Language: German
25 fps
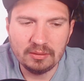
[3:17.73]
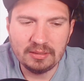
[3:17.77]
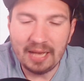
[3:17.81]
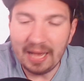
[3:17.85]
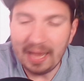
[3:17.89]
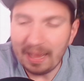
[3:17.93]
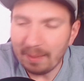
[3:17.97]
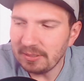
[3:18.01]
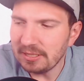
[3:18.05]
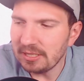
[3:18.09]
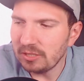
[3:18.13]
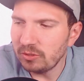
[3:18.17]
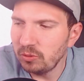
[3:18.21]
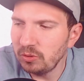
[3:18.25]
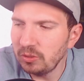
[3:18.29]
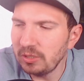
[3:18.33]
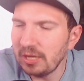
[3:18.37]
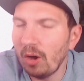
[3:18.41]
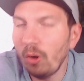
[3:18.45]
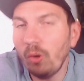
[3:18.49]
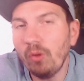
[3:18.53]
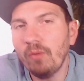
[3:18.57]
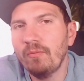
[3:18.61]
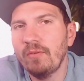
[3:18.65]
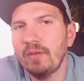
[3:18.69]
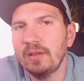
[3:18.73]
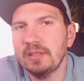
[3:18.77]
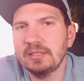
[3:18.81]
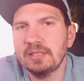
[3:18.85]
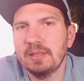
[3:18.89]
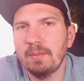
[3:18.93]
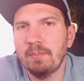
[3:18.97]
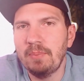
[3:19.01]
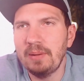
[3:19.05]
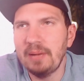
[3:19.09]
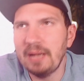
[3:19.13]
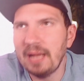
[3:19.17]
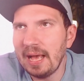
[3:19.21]
da habe ich natürlich auch was
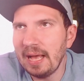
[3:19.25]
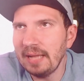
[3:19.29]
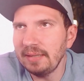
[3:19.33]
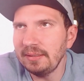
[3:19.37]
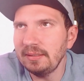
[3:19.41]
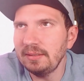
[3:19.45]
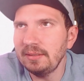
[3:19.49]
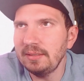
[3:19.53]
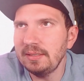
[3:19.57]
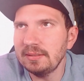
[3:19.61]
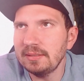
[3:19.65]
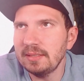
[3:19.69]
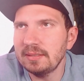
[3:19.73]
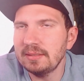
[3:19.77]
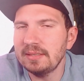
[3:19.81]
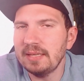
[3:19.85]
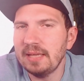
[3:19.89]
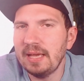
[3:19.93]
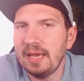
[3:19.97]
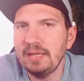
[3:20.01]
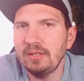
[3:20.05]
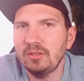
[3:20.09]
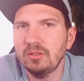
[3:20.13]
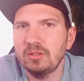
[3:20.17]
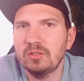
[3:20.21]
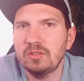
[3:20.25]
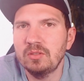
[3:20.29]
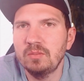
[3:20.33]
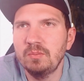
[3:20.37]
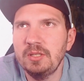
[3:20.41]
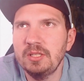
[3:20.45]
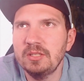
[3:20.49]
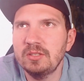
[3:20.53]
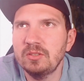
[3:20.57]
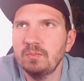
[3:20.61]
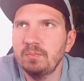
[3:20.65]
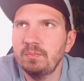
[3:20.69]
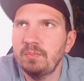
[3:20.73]
geplant in nächster Zeit, also
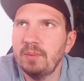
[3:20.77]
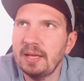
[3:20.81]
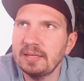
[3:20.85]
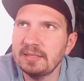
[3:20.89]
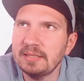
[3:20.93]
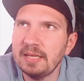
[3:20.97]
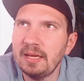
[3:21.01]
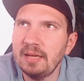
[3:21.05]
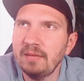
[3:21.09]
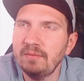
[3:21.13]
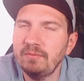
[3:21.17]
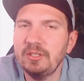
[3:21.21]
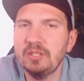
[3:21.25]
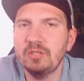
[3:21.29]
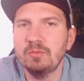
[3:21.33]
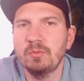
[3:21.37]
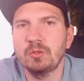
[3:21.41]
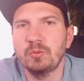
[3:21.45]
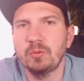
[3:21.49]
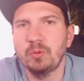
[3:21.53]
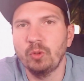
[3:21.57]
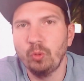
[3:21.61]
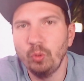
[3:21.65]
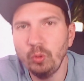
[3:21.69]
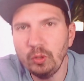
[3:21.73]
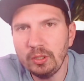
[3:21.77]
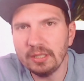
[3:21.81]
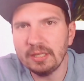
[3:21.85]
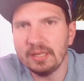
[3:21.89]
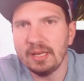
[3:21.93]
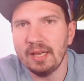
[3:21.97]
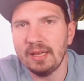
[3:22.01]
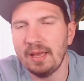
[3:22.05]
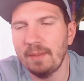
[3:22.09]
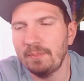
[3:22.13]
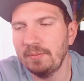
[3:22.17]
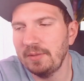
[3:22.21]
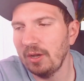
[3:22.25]
zumindest ein paar Sachen, wie zum Beispiel
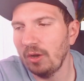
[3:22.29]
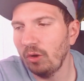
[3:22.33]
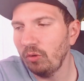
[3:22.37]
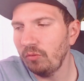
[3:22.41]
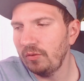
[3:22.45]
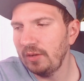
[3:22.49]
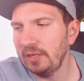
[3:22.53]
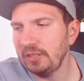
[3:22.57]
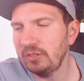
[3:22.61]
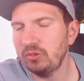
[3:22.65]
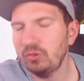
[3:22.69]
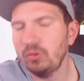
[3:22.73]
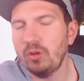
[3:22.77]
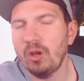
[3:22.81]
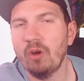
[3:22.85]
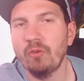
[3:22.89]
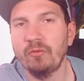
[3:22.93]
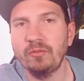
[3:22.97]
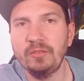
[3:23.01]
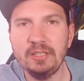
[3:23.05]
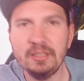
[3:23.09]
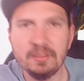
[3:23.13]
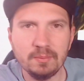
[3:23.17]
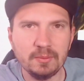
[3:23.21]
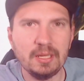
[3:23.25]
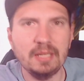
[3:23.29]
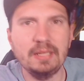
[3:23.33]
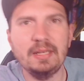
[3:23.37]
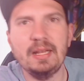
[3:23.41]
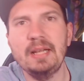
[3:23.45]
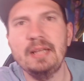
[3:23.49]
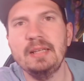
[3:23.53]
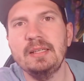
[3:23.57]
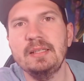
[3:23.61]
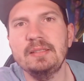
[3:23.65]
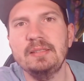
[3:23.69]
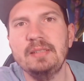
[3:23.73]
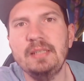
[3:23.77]
Rüdiger, habt ihr auch vielleicht sogar auf diesem
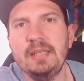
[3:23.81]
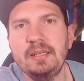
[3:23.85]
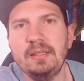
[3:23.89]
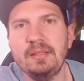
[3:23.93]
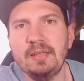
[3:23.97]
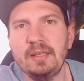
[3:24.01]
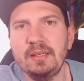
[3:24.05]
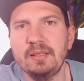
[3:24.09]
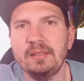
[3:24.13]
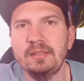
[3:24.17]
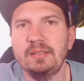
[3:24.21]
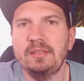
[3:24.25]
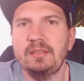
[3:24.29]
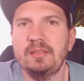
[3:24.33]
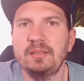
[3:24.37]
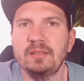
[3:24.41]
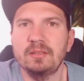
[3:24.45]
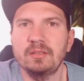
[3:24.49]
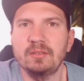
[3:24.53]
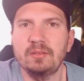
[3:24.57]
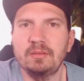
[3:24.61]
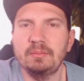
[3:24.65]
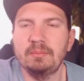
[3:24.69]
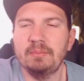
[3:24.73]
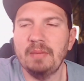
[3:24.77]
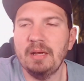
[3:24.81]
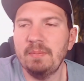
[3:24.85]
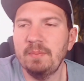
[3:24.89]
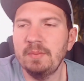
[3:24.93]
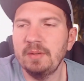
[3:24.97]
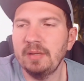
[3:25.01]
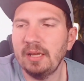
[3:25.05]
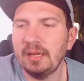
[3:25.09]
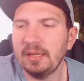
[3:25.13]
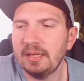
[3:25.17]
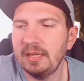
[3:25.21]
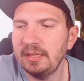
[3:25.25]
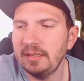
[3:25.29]
Kanal gesehen. Ne? Ich äh, mache
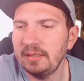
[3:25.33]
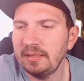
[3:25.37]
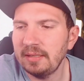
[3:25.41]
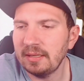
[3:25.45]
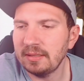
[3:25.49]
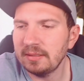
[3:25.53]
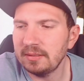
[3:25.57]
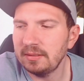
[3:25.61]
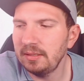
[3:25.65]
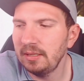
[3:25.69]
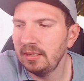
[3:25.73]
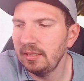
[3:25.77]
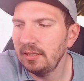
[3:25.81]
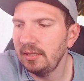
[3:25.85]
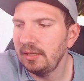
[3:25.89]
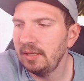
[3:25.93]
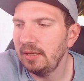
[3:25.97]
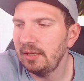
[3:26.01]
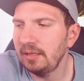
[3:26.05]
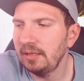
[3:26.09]
mit dem Raketengansel